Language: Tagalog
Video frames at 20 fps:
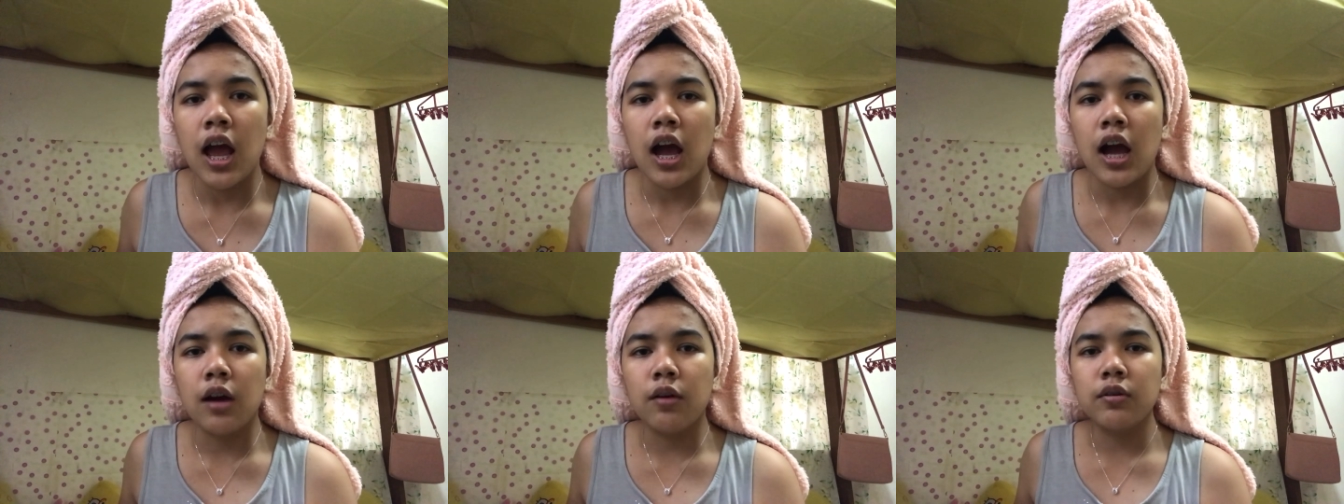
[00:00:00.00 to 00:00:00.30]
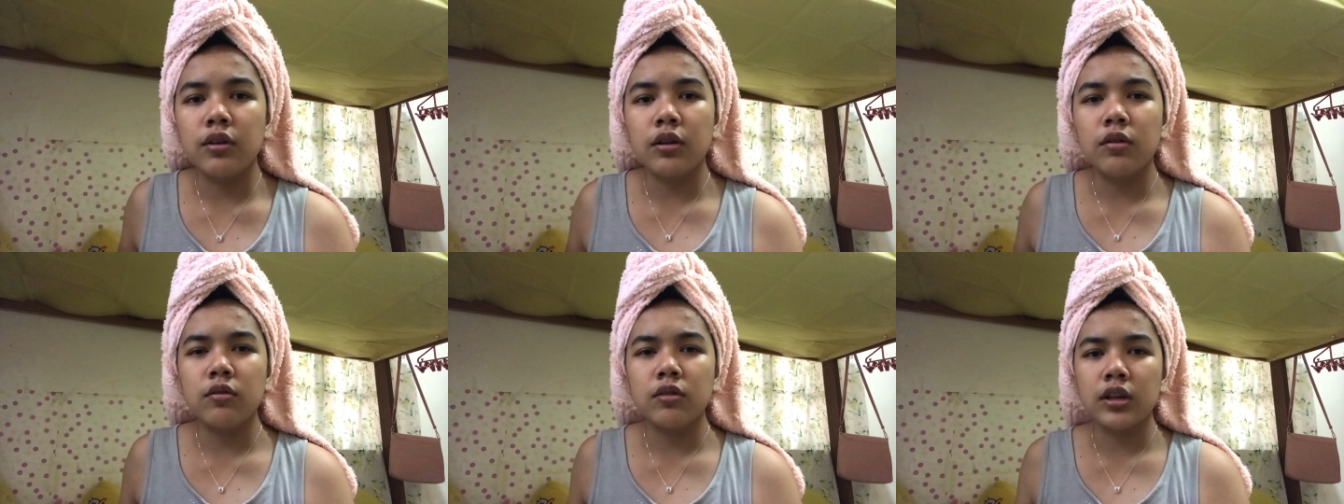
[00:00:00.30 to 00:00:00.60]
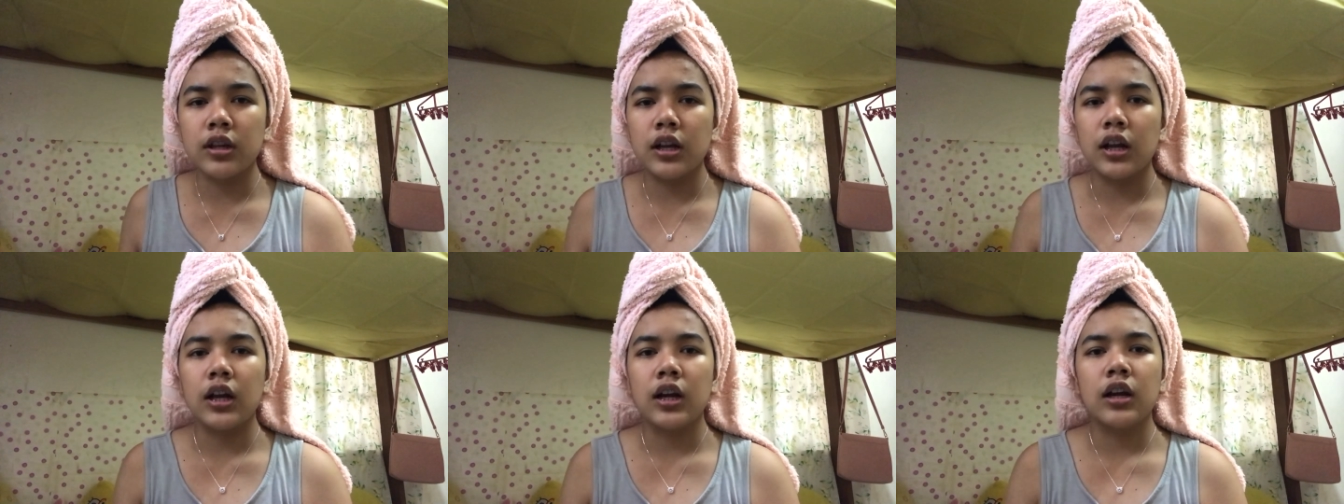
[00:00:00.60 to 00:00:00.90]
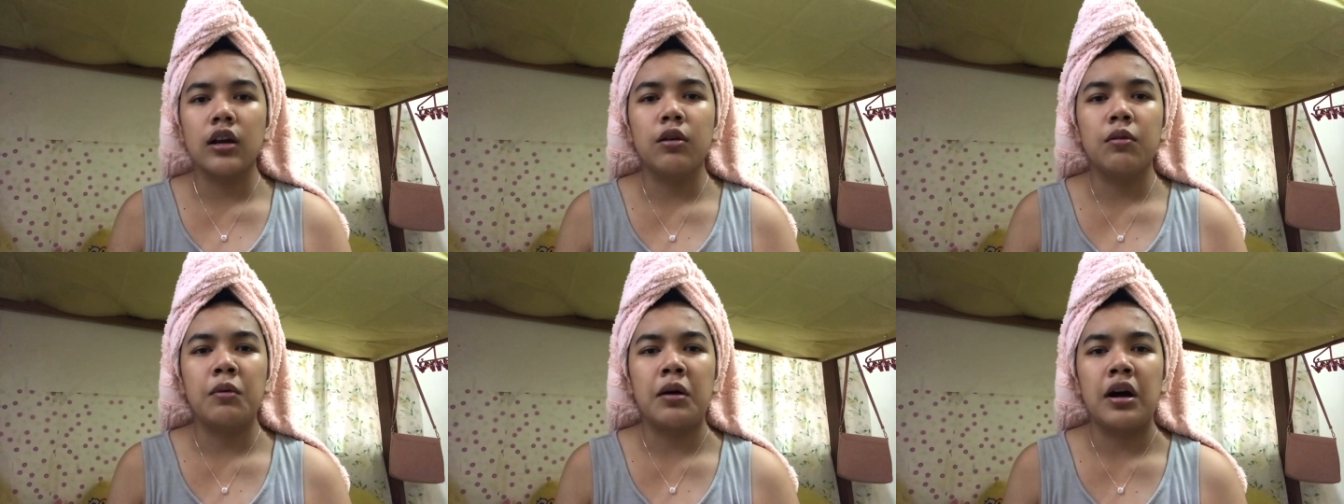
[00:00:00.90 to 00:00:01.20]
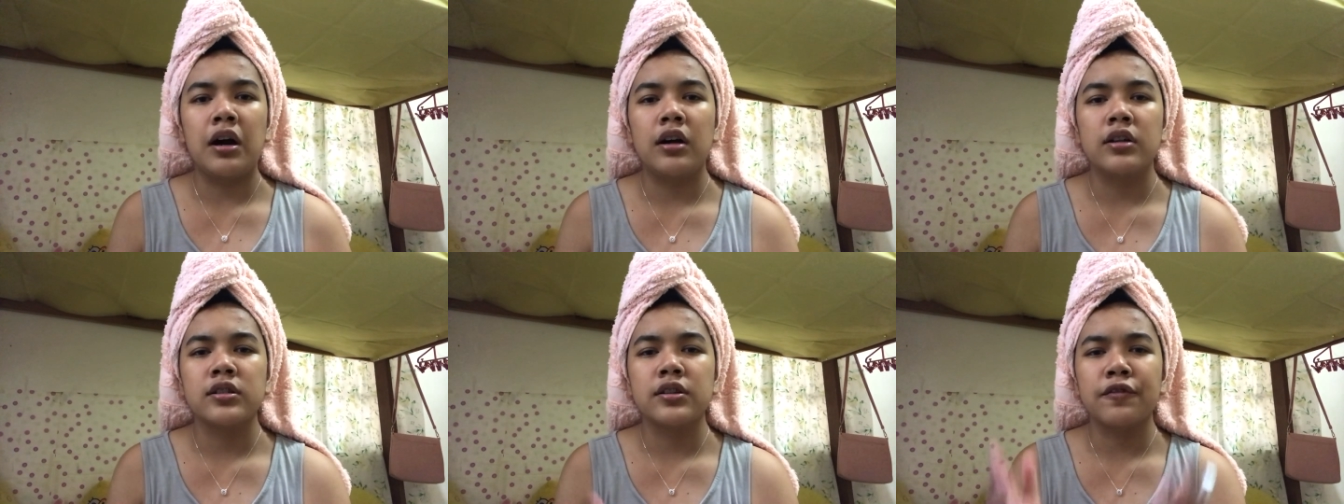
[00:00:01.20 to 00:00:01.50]
Ang una kong
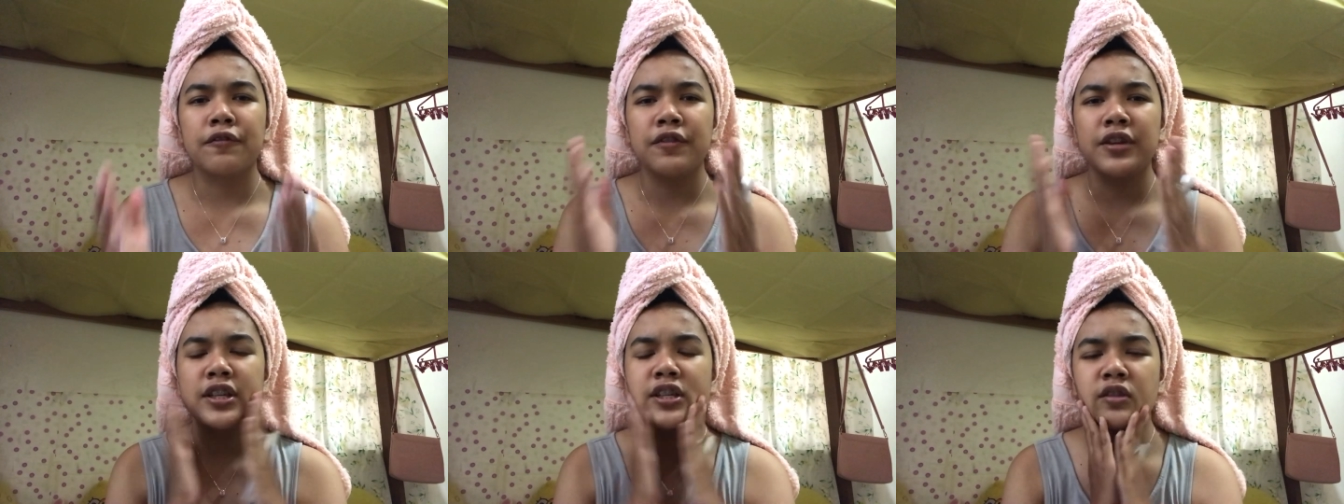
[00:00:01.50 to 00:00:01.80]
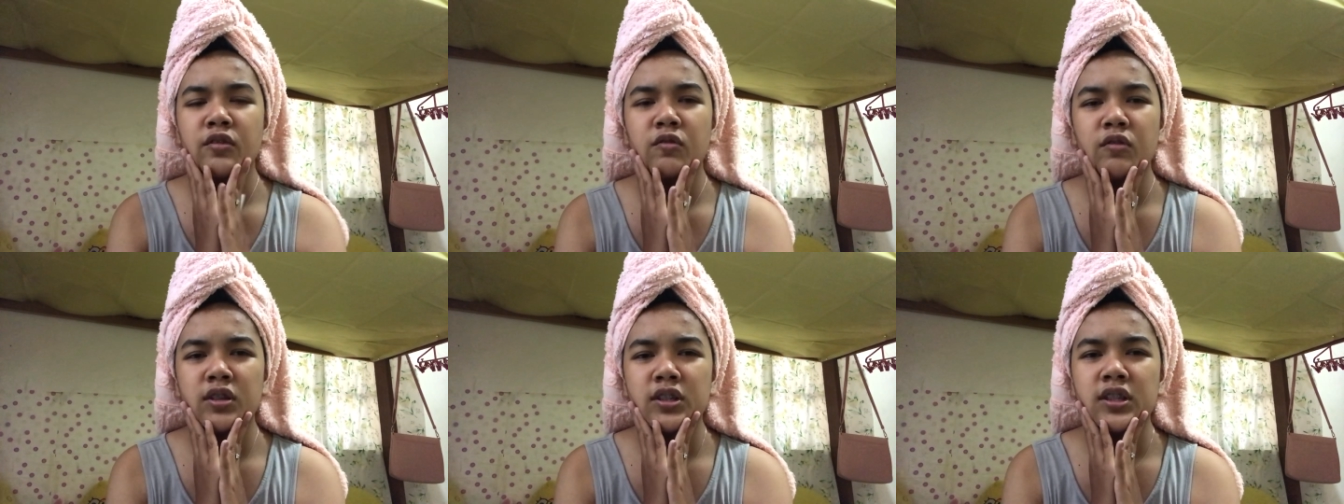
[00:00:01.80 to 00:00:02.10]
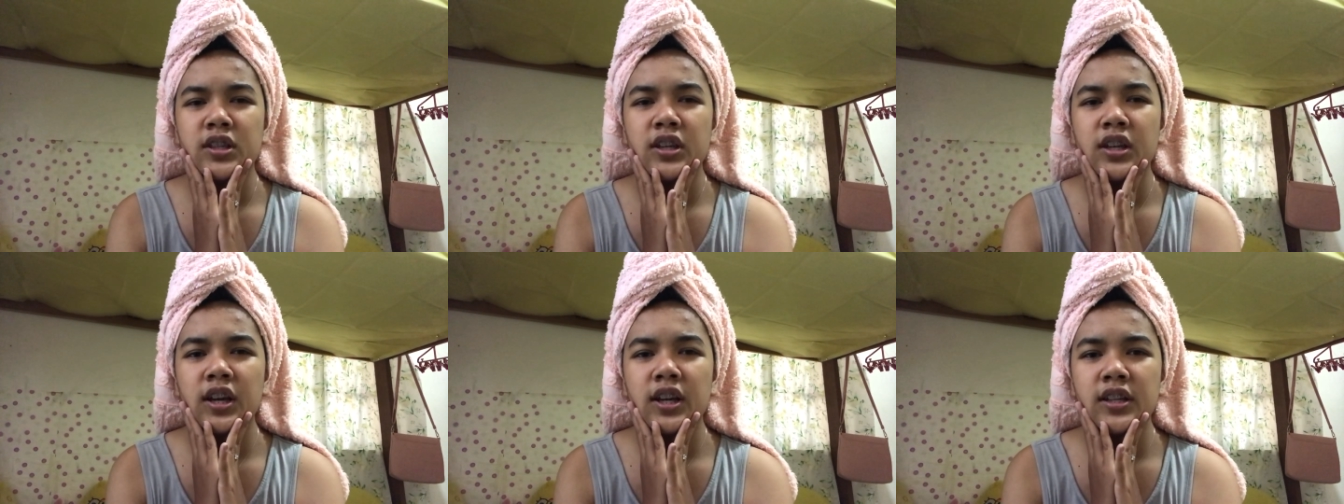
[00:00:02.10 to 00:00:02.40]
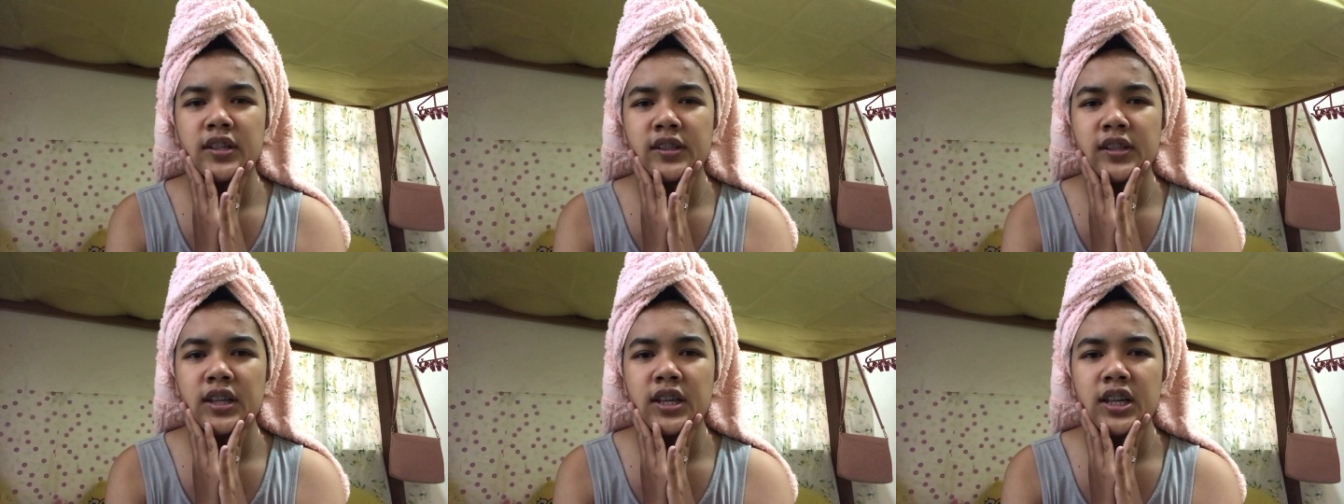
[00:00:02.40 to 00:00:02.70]
ginagawa sa face ko kasi guys